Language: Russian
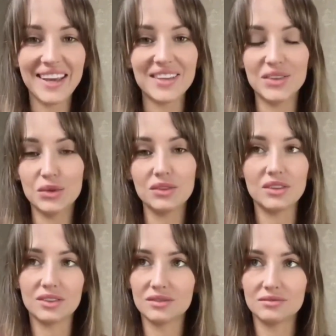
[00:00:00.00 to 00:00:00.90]

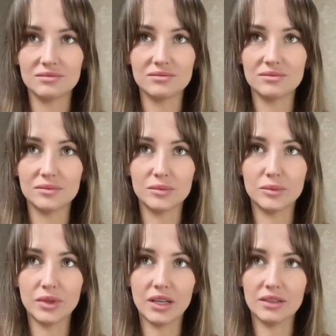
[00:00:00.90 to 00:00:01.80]
до
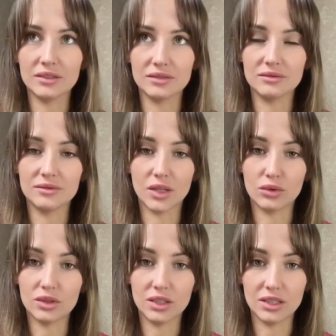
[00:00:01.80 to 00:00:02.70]
были
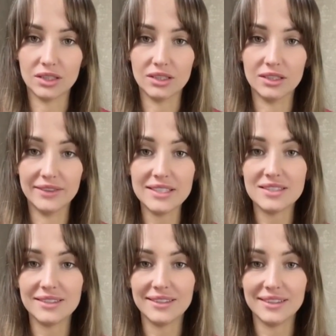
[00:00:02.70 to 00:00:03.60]
доходы и
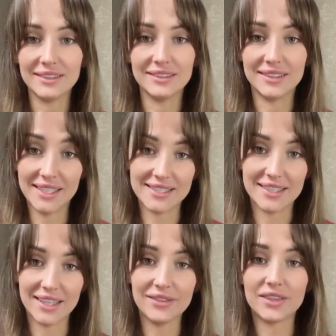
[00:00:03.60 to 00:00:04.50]
200, и
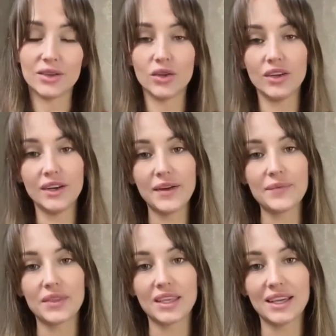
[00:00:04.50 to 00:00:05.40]
300 евро, но
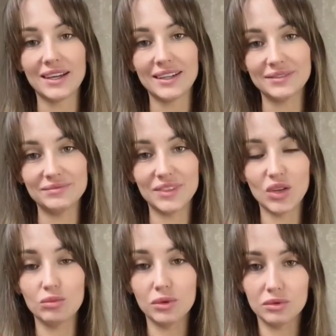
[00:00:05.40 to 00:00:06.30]
я не
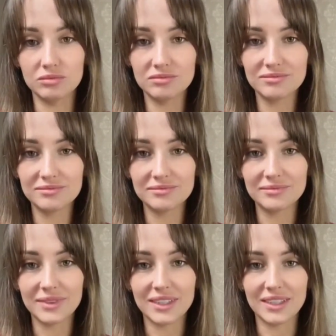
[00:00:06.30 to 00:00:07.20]
люблю
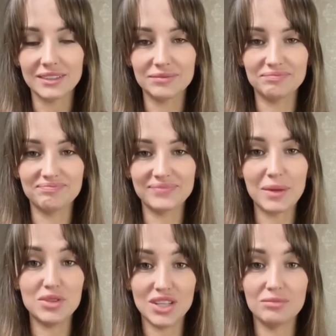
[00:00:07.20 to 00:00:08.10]
эм,
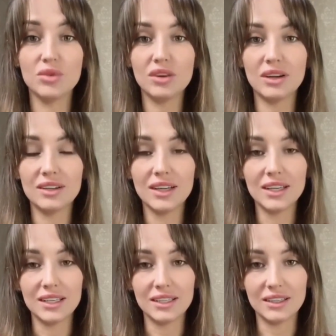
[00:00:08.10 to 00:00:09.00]
обещать много,
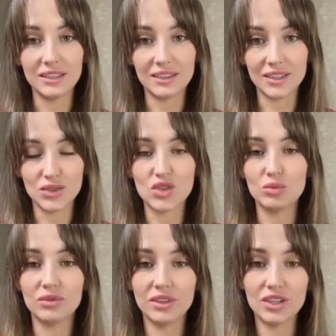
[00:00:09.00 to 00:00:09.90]
и хочу,
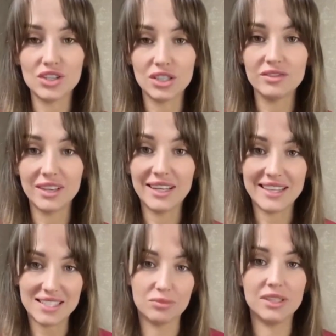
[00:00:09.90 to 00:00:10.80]
чтобы вы рассчитывали
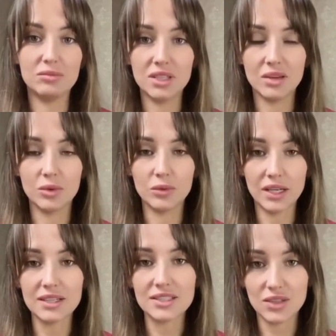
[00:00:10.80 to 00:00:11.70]
хотя бы на минимум,
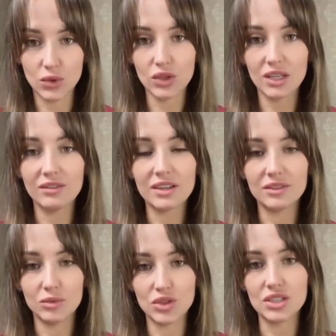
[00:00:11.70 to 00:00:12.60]
да, 100 евро
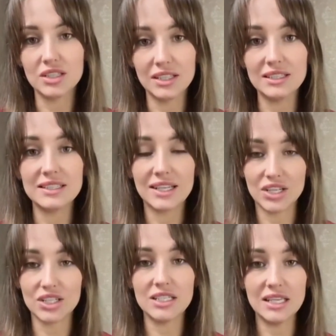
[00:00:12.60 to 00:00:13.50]
вы можете делать
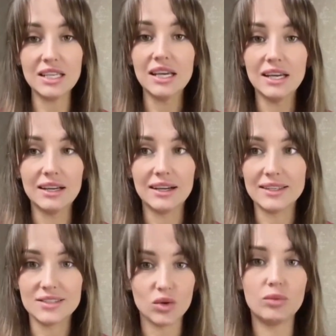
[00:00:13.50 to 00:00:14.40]
каждый день,
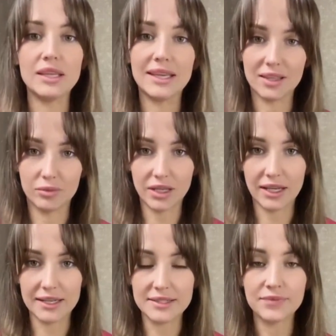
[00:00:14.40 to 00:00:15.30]
особо не
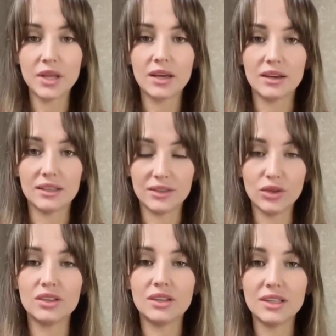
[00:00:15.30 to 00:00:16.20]
напрягаясь. А,
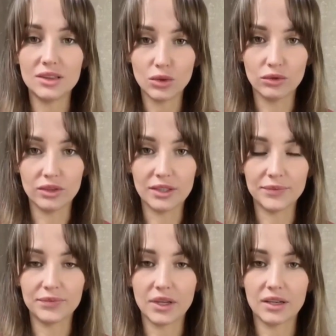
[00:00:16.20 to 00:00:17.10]
довольно лайтовый
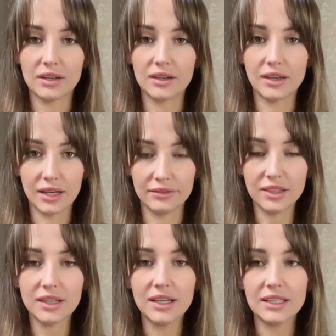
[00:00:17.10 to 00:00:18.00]
а,
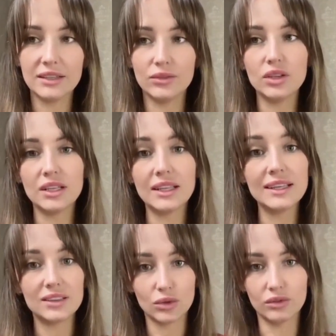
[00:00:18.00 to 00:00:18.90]
график, довольно
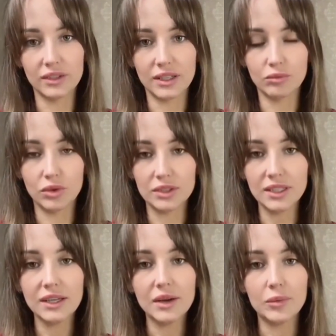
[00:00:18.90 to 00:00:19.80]
лайтовая
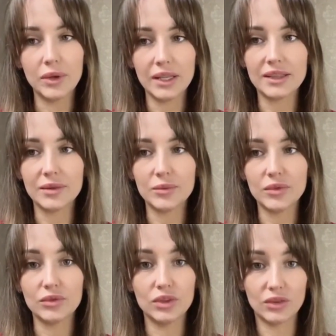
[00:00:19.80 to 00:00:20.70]
работа, при этом
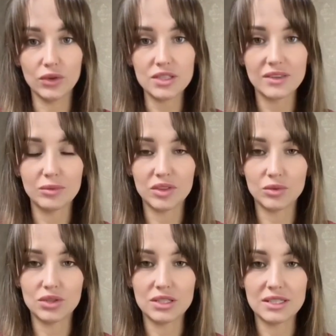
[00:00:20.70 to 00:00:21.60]
в удовольствие,
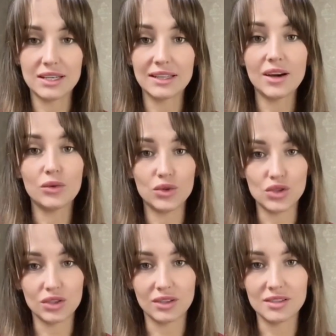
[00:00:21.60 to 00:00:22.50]
потому что страна
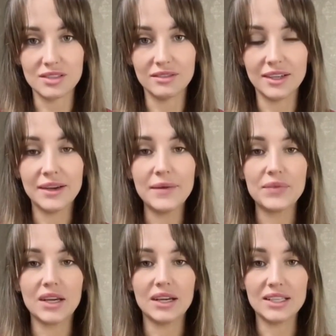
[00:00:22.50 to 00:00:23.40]
очень красивая.
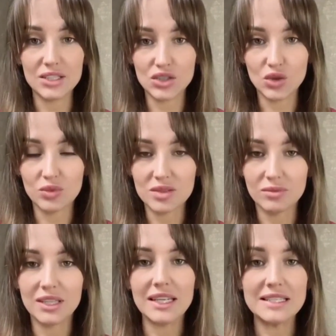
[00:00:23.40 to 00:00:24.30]
А, есть что
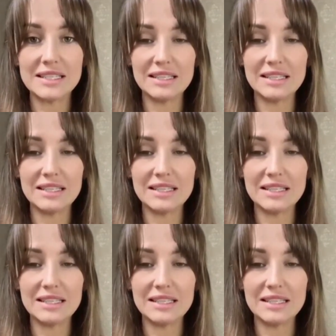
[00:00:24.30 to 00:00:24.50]
посмотреть